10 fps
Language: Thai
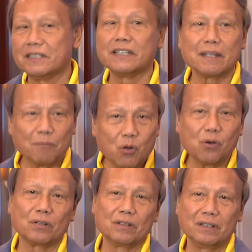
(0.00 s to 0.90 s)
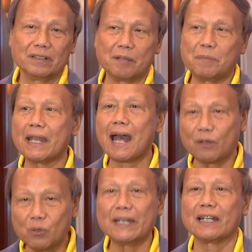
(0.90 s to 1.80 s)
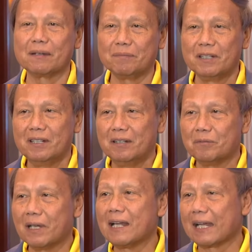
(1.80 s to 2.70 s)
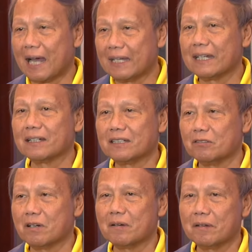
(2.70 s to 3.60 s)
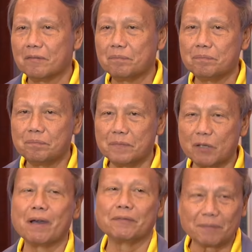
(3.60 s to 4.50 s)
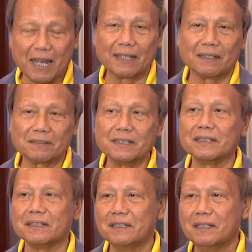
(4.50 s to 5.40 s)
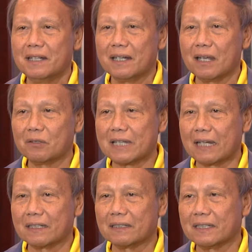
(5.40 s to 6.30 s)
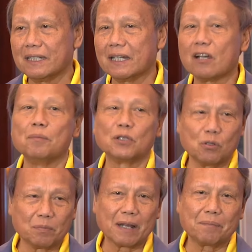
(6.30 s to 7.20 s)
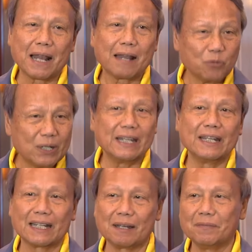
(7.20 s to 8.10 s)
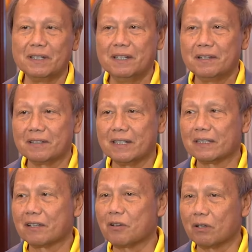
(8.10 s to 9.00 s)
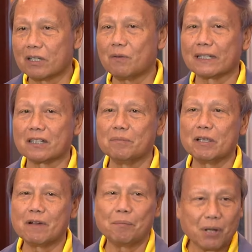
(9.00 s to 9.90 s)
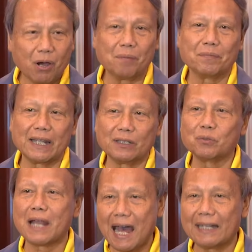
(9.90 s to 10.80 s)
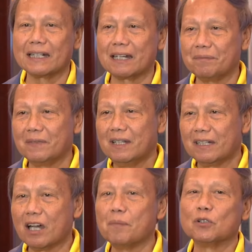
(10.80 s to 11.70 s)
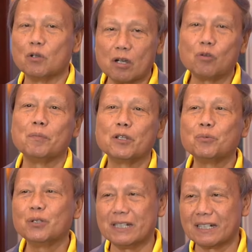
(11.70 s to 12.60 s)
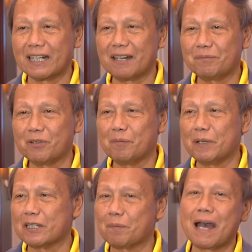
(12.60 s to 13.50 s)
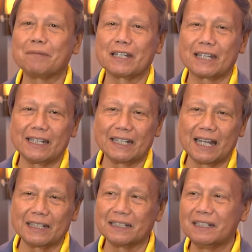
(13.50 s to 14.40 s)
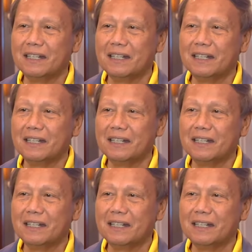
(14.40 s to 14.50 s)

ชิงแชมป์โลกในปีหน้าด้วยนะครับ เพราะรายการนี้ก็ถือว่ามีความสำคัญ ซึ่งเราจัดที่นครปฐมกับราชบุรีนะครับซึ่งทั้งสองจังหวัดก็มีความพร้อมในทุกด้านนะครับ นครปฐมก็คงไม่ต้องพูดถึงนะครับ เพราะเป็นเจ้าภาพจากการแข่งขัน